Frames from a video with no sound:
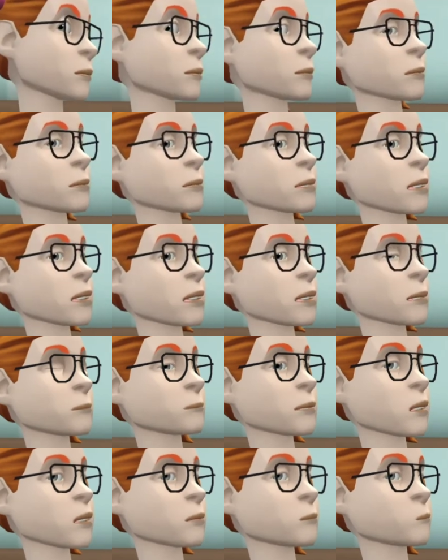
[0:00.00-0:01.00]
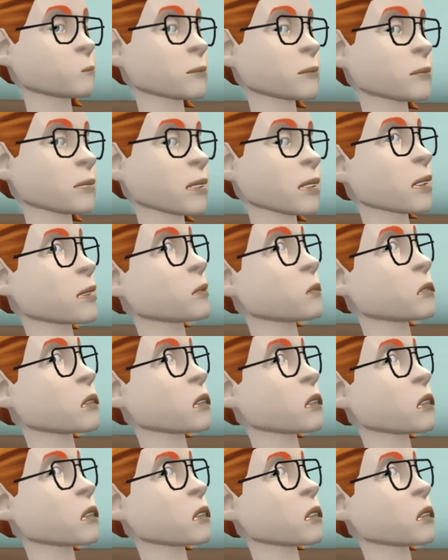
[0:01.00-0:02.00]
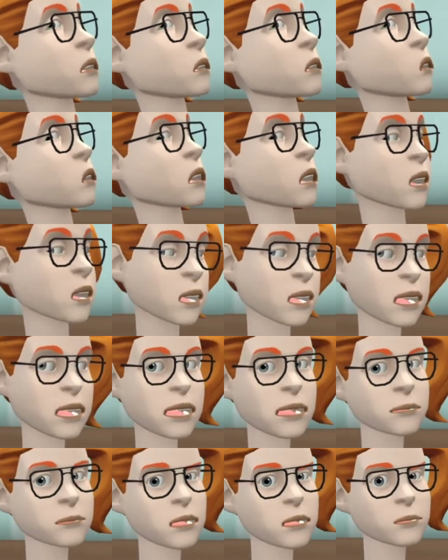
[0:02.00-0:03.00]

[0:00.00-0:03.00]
ठीक है ठीक है बस ज़्यादा बातें मत बनाओ